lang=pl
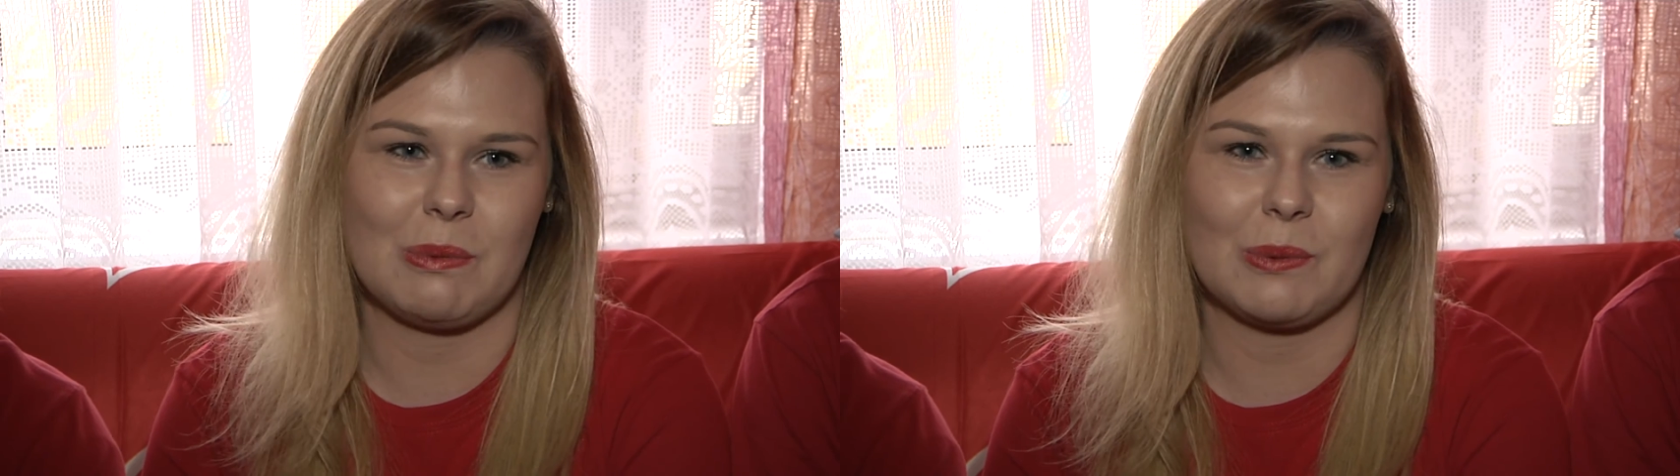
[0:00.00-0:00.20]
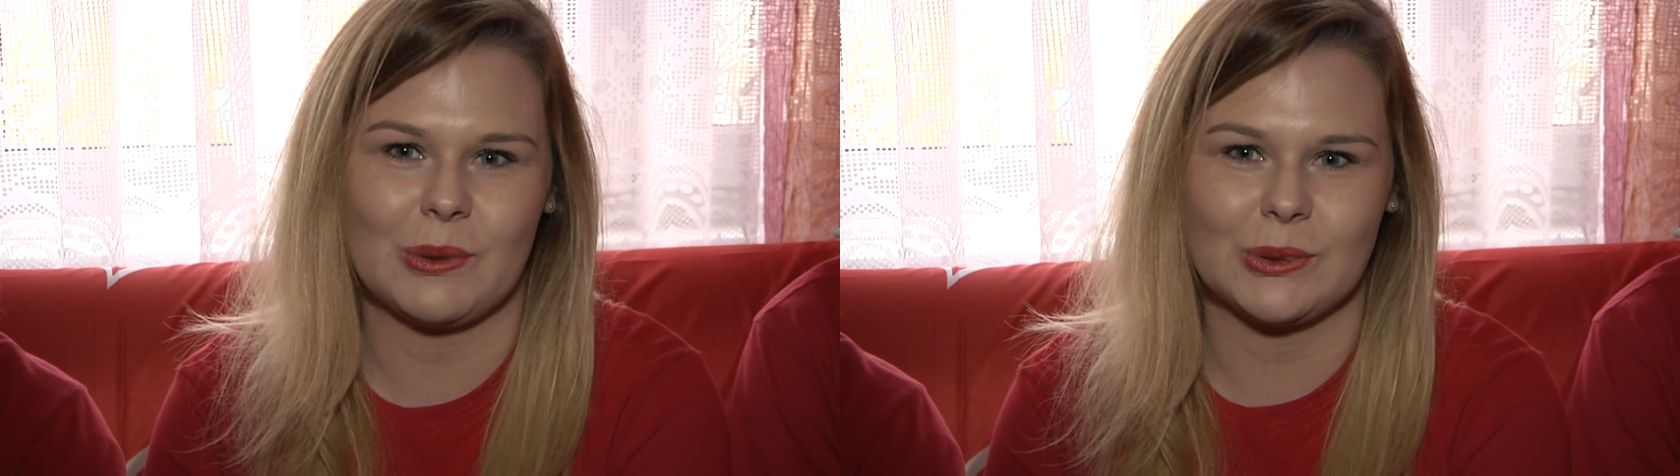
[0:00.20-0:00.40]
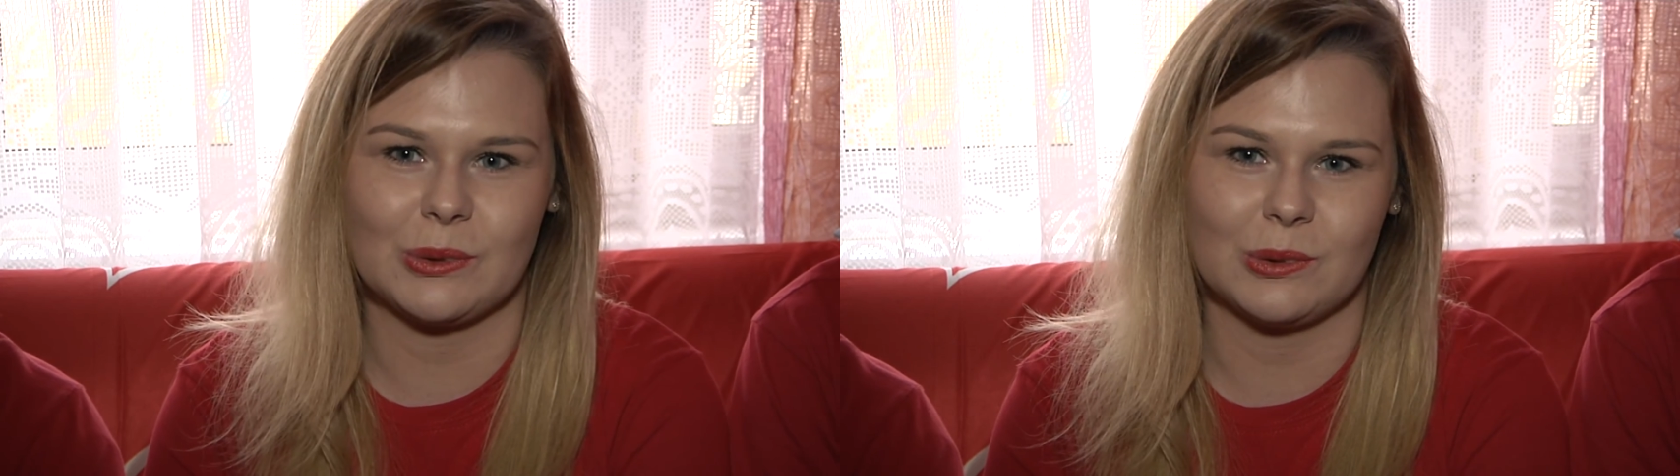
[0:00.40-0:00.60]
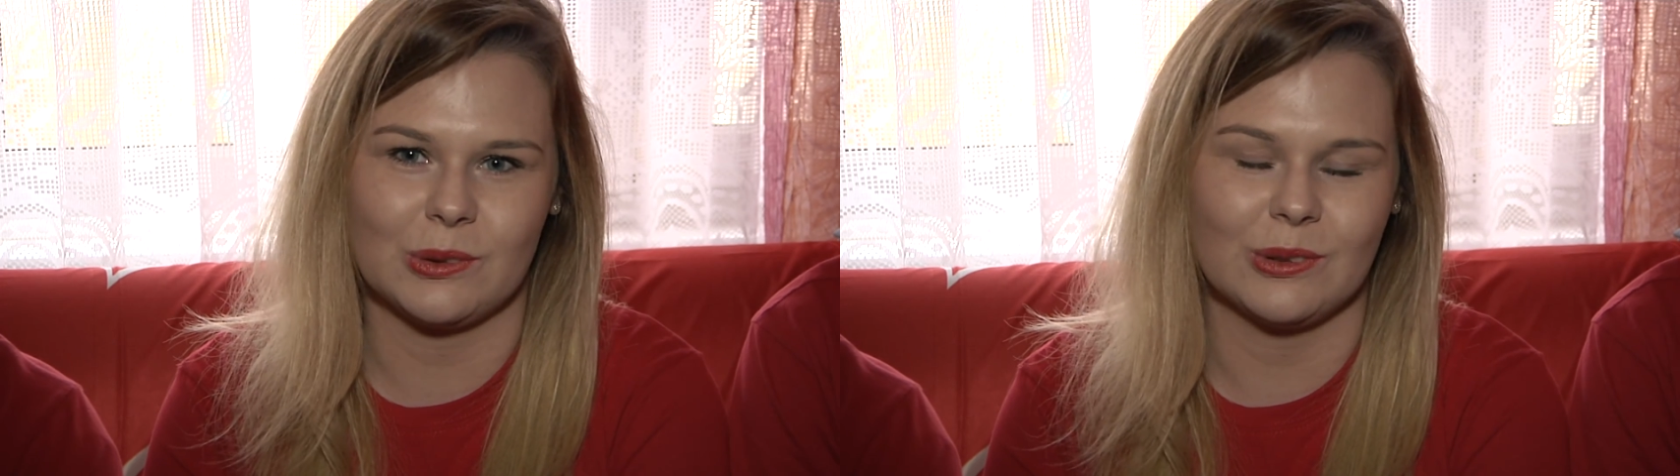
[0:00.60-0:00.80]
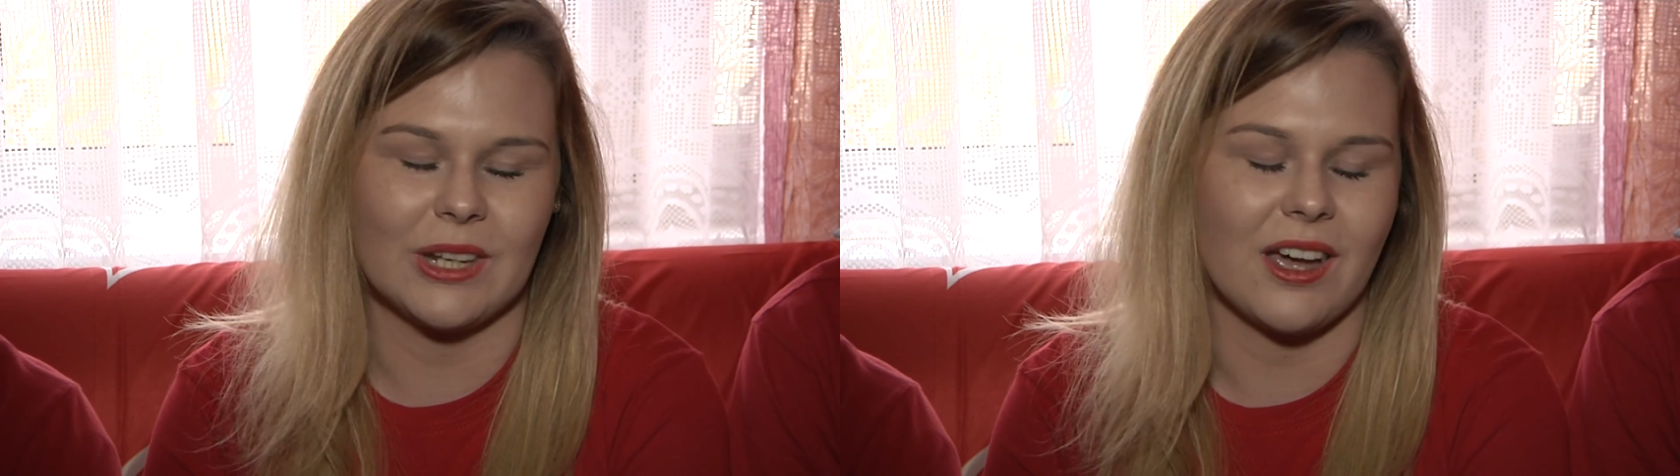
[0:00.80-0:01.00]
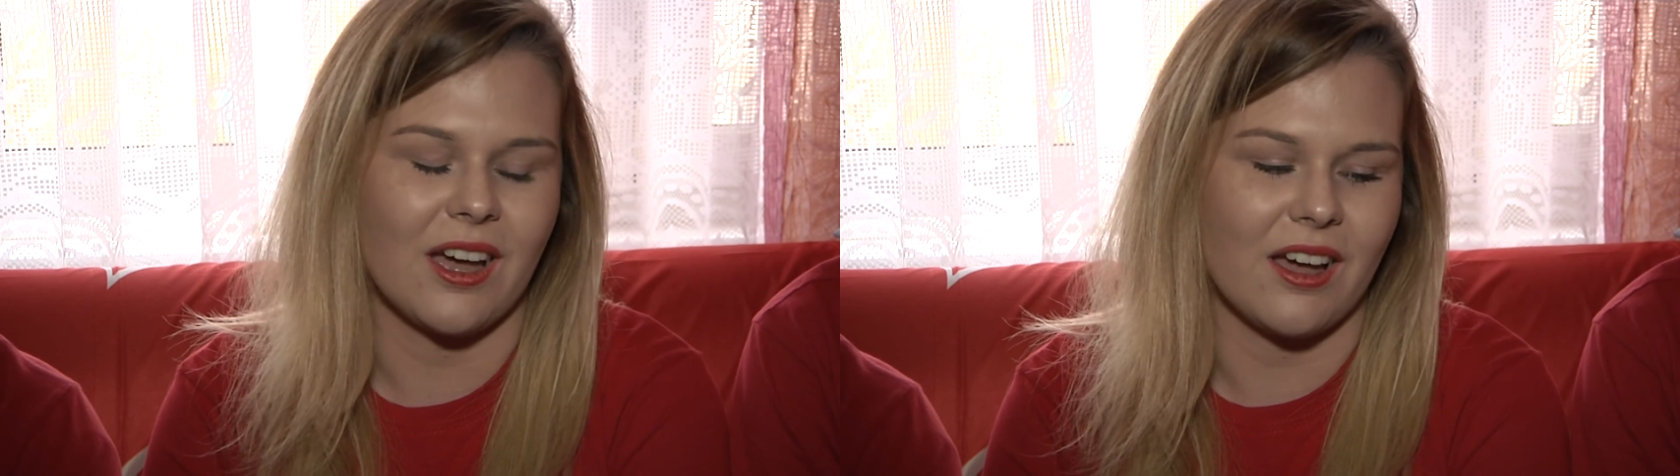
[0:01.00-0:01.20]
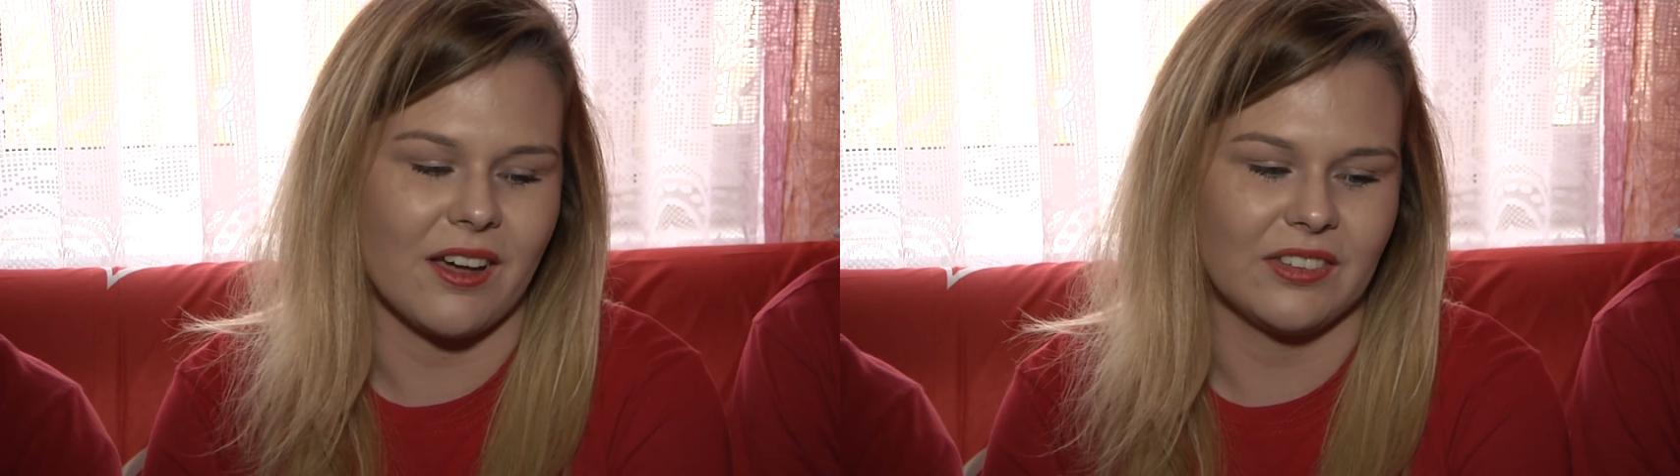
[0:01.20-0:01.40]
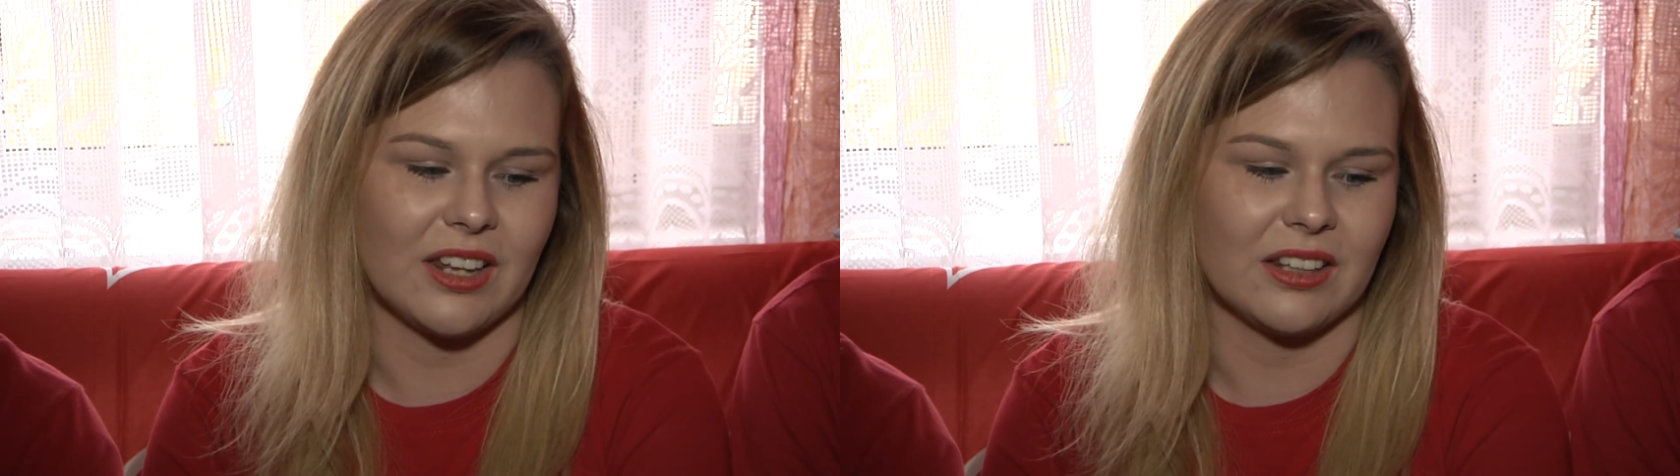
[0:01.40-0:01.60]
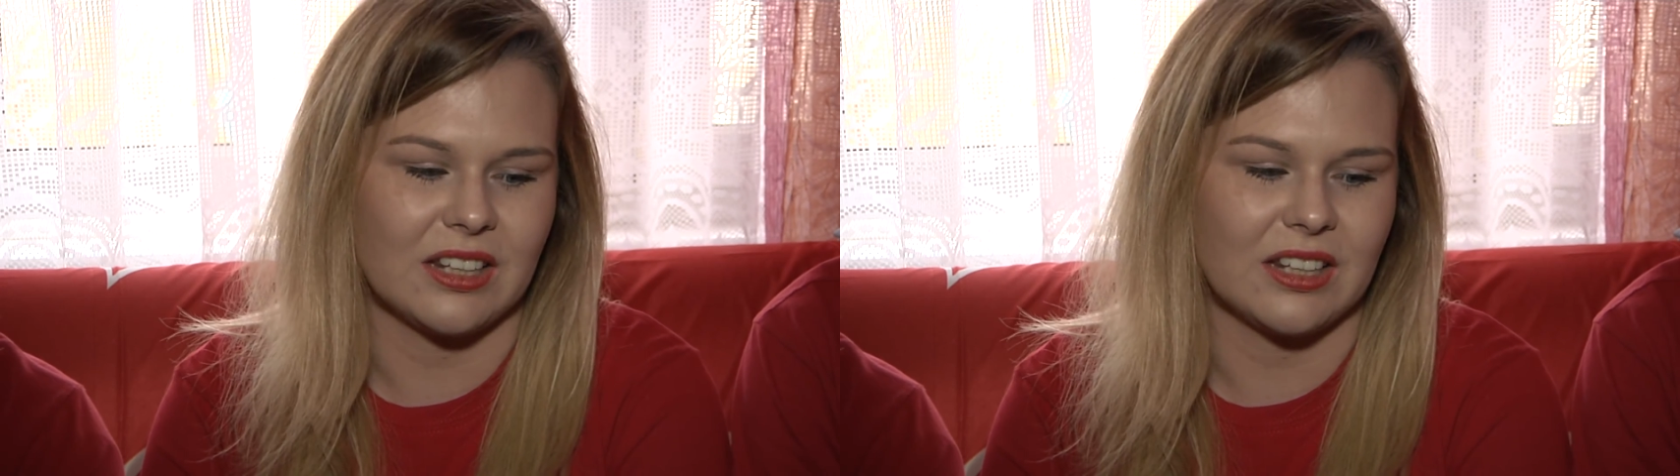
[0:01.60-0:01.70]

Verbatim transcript: prostu na na, na,